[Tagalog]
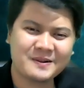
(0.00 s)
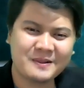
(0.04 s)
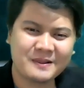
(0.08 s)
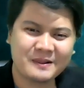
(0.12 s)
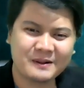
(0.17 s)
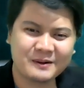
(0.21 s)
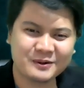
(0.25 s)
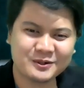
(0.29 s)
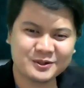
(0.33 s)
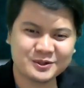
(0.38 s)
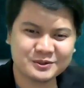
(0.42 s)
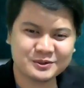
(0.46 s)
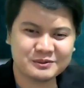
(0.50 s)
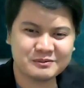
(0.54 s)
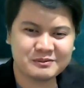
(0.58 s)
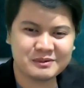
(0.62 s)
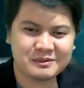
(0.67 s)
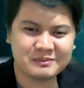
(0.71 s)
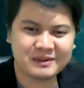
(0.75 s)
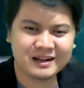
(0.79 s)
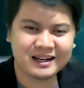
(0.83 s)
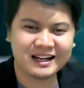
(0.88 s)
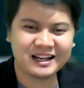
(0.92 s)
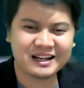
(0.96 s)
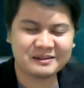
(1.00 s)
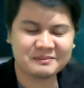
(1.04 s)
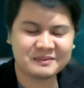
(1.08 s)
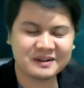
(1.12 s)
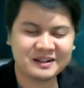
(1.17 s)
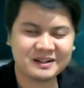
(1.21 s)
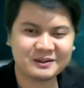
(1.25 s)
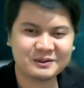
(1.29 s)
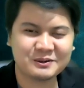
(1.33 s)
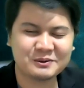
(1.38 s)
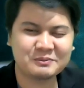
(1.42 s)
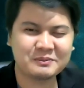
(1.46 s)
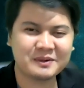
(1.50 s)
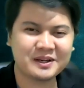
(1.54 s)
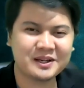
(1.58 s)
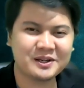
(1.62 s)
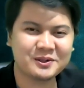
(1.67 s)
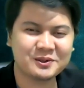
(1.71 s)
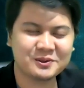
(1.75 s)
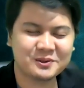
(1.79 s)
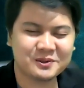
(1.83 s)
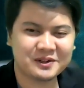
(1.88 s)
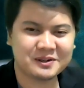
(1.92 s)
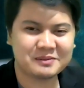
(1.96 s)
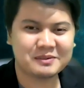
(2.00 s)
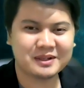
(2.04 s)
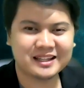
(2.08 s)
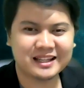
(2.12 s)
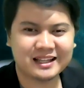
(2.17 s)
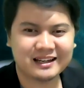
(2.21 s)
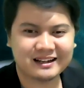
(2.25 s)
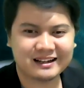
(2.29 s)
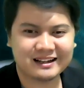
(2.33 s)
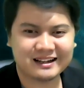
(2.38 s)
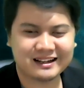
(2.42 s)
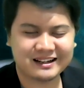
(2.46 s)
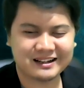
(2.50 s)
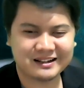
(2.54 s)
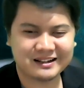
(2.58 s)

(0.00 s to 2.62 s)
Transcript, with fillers: Gusto mo ba malaman kung may goal ka ba talaga?